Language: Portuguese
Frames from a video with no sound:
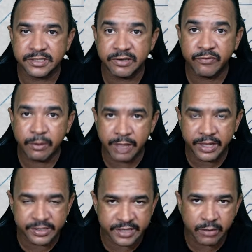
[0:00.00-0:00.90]
se
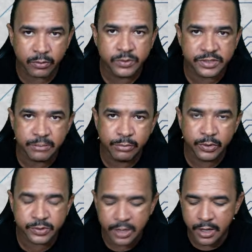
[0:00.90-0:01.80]
familiarizar com os
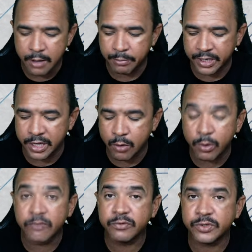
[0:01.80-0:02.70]
símbolos para que
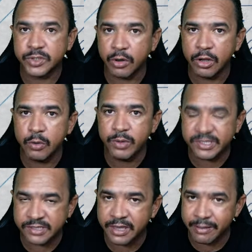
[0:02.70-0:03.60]
quando você olha o
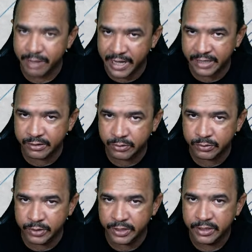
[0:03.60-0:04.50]
esquemático,
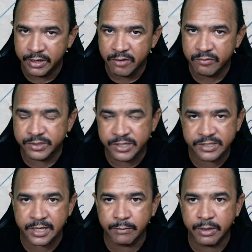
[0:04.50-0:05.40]
né, você
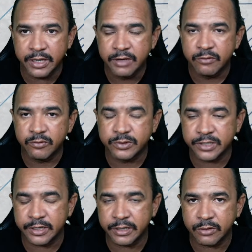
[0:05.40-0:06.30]
saiba,
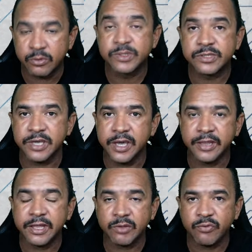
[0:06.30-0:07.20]
você consiga
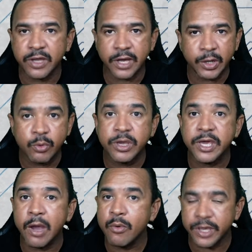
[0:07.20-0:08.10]
identificar o
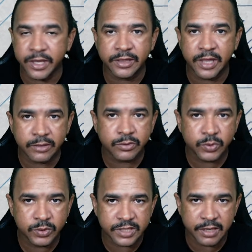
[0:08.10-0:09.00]
que é o que dentro
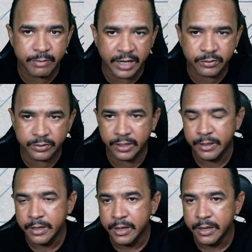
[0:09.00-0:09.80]
do esquemático, né?